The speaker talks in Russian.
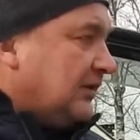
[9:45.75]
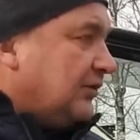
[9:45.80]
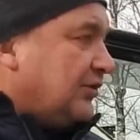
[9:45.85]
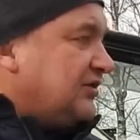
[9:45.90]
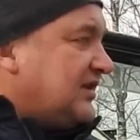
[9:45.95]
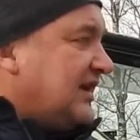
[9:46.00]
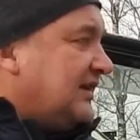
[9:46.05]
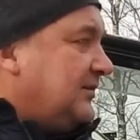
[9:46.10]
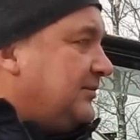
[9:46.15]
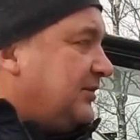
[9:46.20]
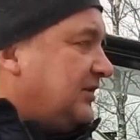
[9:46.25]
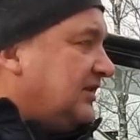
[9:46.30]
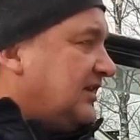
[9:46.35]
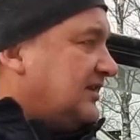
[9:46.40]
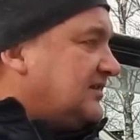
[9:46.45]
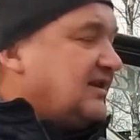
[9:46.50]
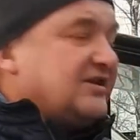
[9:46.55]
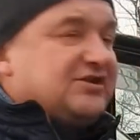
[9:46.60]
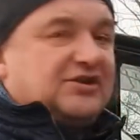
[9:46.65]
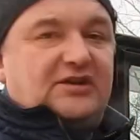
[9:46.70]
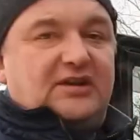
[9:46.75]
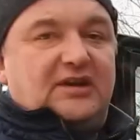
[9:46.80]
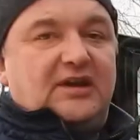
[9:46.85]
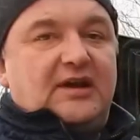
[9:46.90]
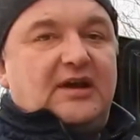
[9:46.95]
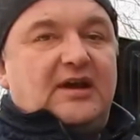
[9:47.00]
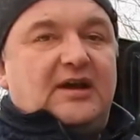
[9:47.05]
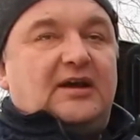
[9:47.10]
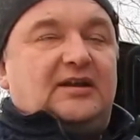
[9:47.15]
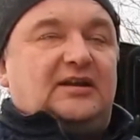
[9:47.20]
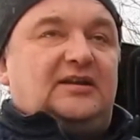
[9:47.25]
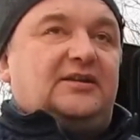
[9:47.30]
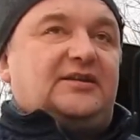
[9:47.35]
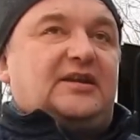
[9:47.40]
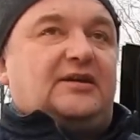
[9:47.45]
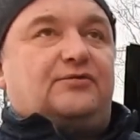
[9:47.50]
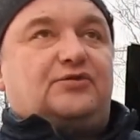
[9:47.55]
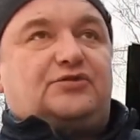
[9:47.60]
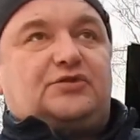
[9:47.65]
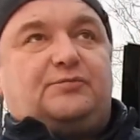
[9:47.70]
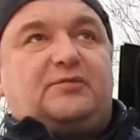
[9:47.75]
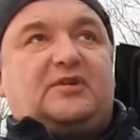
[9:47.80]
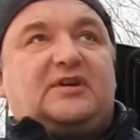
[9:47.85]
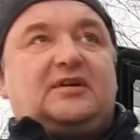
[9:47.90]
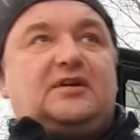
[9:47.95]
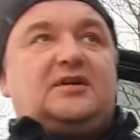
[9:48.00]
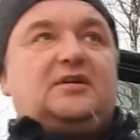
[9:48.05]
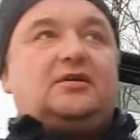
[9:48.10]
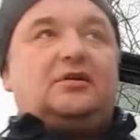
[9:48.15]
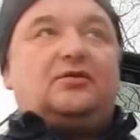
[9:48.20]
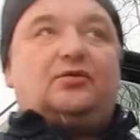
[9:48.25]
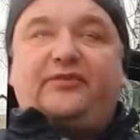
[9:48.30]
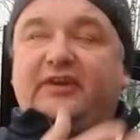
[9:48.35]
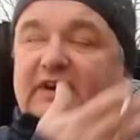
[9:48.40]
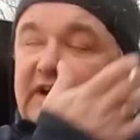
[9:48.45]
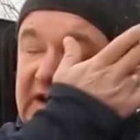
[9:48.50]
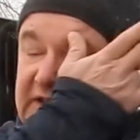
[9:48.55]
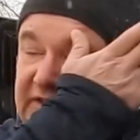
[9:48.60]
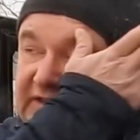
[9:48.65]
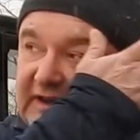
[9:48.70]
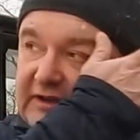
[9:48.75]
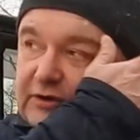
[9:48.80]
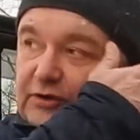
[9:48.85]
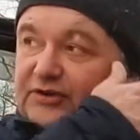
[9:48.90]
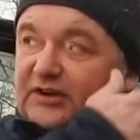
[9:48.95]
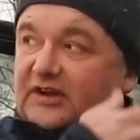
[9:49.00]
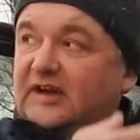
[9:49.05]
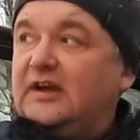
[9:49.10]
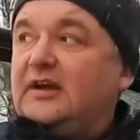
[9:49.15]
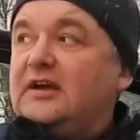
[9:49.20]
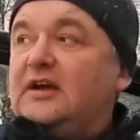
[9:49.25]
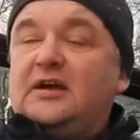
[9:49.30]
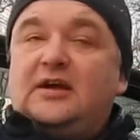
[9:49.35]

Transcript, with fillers: То есть они предназначены для того, чтобы, как уверяет Toyota,